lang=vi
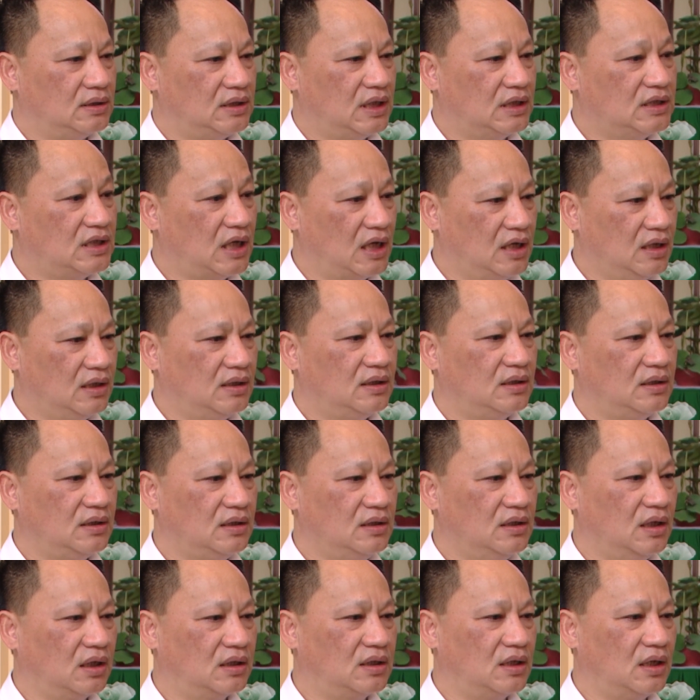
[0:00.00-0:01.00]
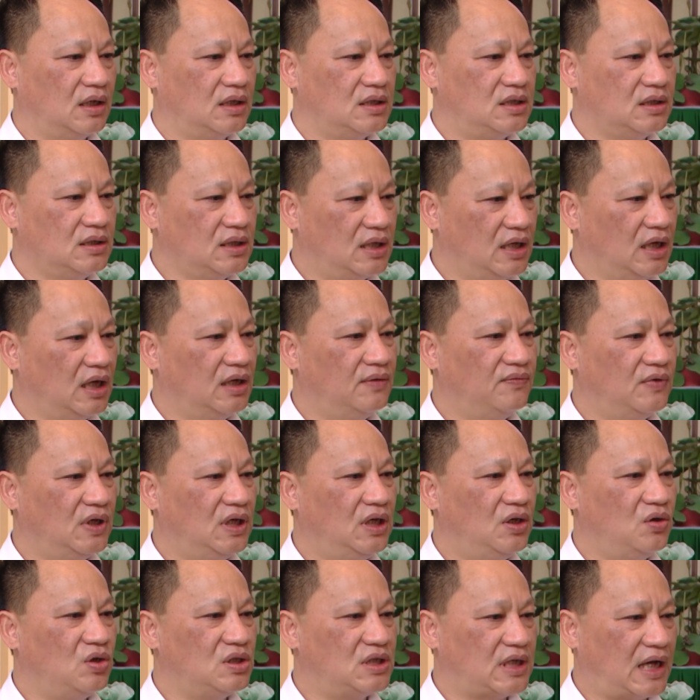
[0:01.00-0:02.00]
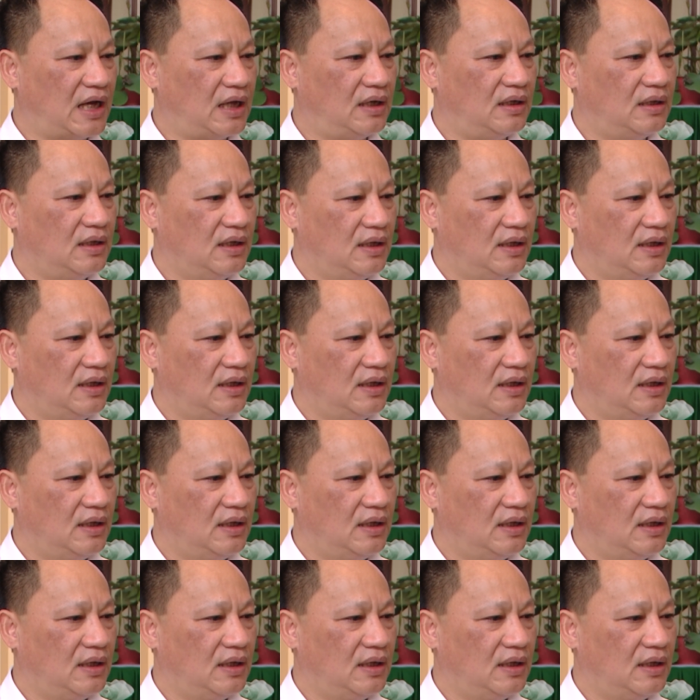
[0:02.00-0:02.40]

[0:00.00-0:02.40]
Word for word: nhân dân được chứng kiến với lễ hội sen,